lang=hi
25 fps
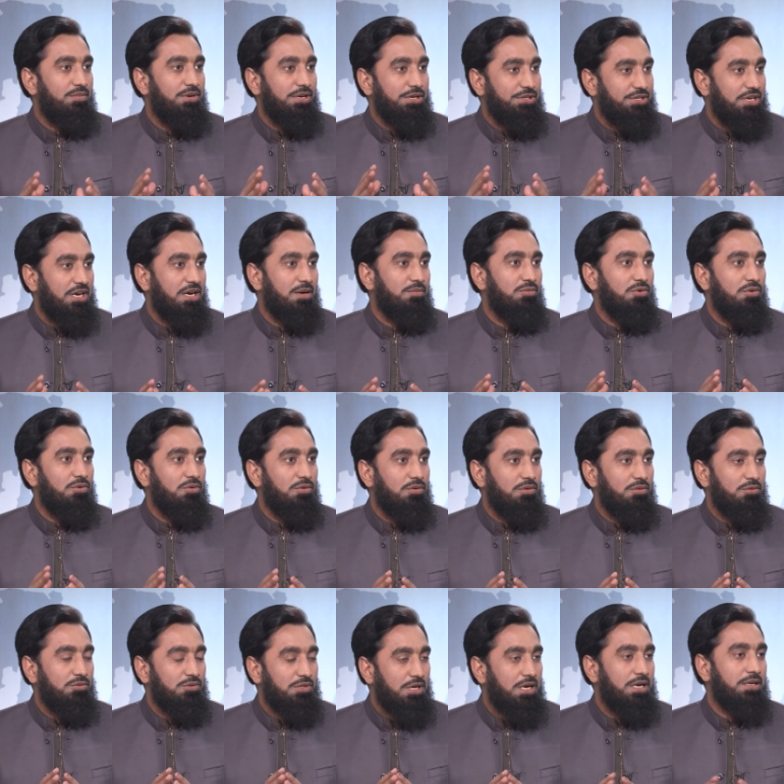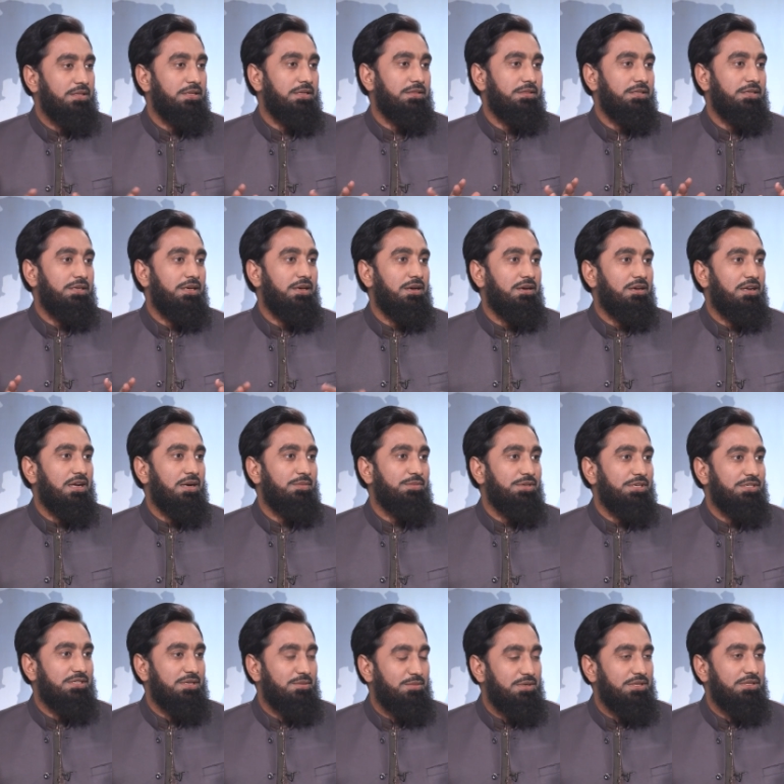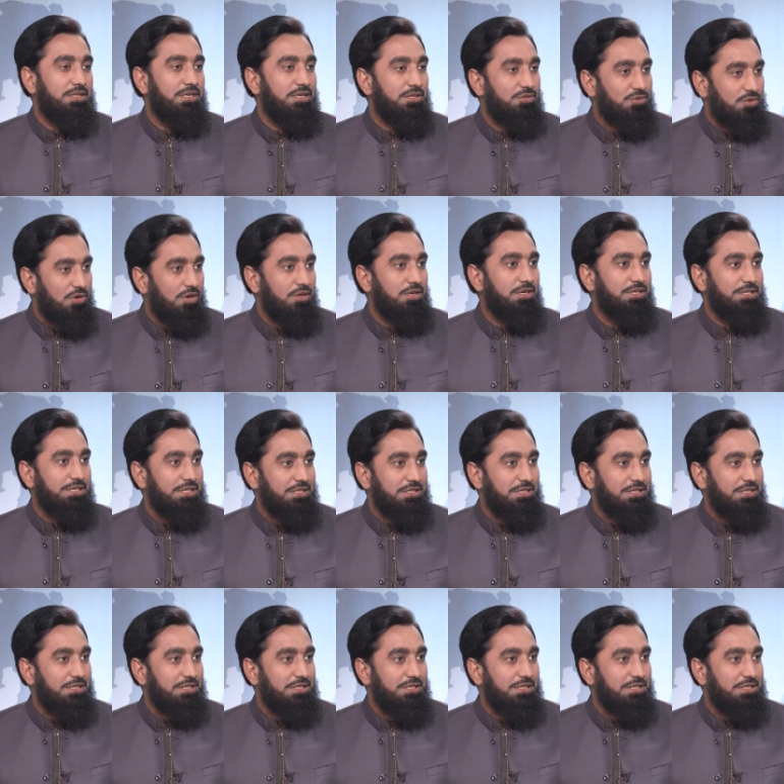हिजाब उतार देती हैं अगर आप ये समझते हैं स्कॉलर ये